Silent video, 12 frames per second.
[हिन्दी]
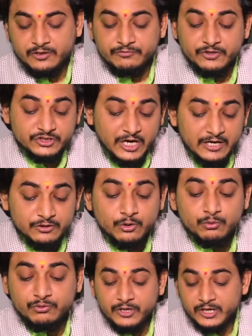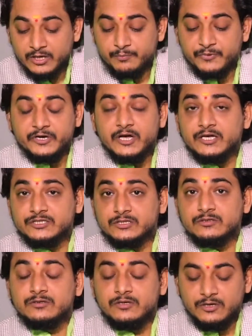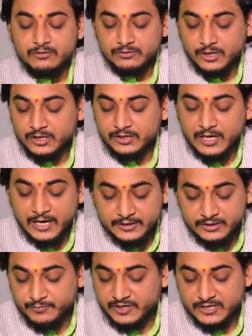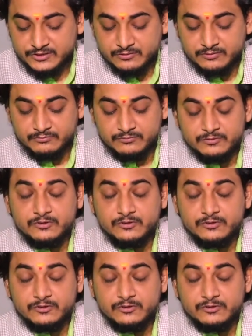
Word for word: दशादौ देह पीड़ा च धन धान्य कृत